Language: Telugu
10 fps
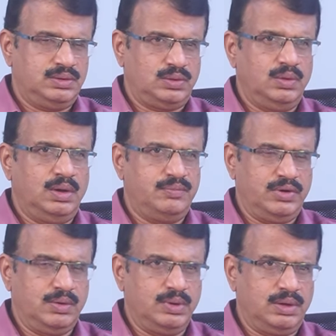సో
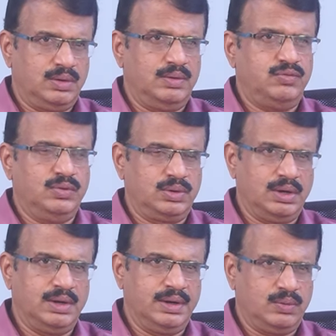అఫిడవిట్ ఆ
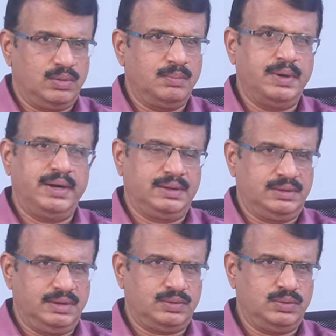ఫోటోలన్నీ కూడా బయటికి
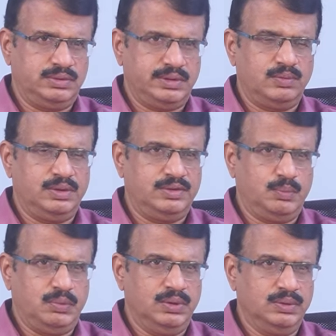తీసుకొచ్చారు
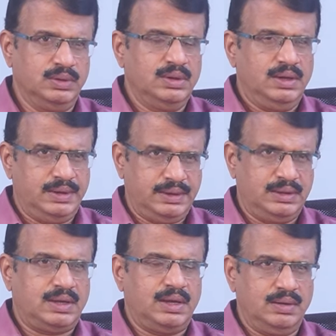వైసీపీ వాళ్ళు అంటే
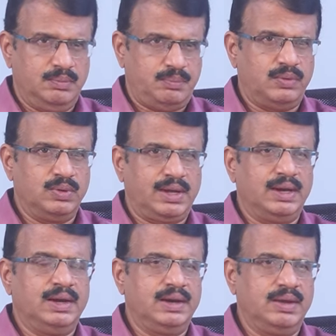ఇది పవన్
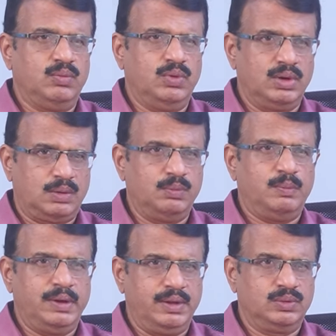కళ్యాణ్ ఓటమి
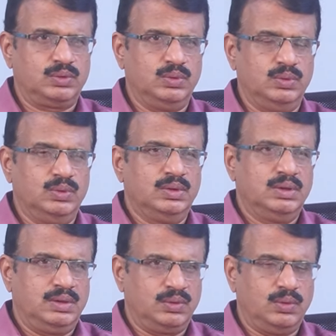భయంతో
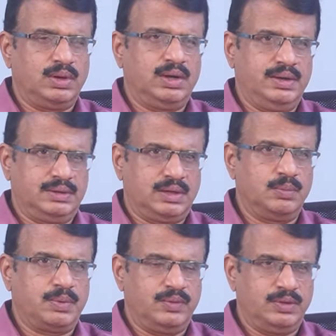ఇంకొక గీతను
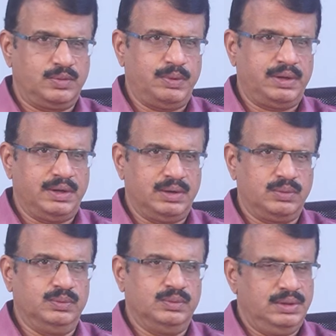
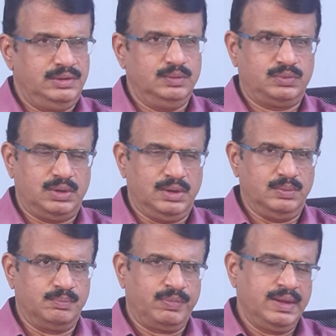ప్రవేశపెట్టారు అని
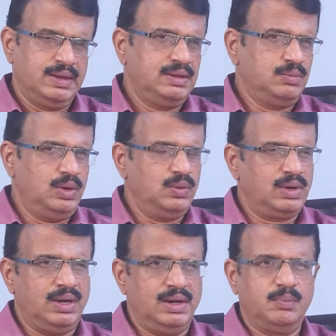చెప్తున్నారు ఇది
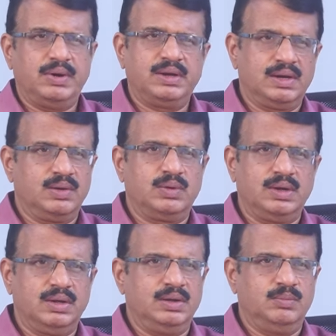మామూలుగా అన్ని పార్టీలు
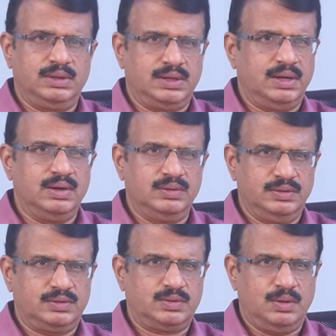కూడా ఈ మధ్యకాలంలో
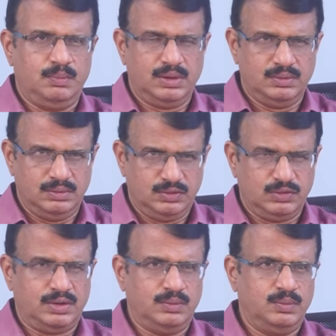చేస్తున్నాయి మనం
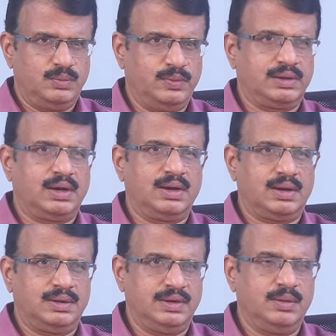చూసాం విడుదల
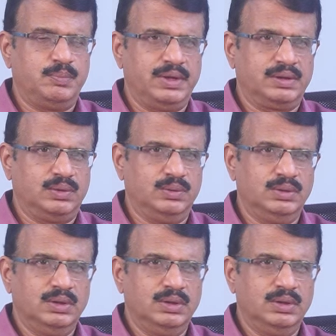రజనీ పేరుతో